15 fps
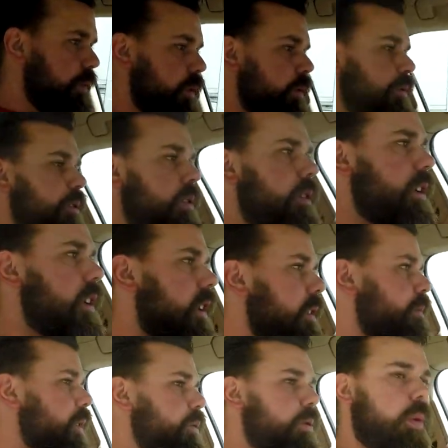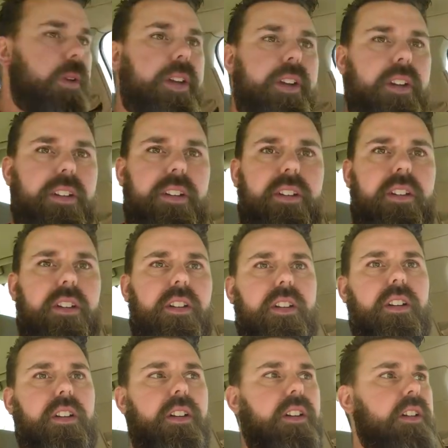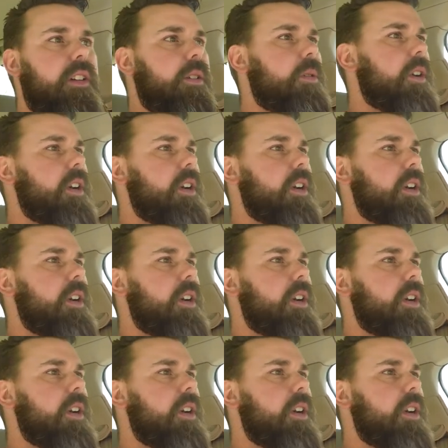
fait longtemps qu'elle a pas tourné, que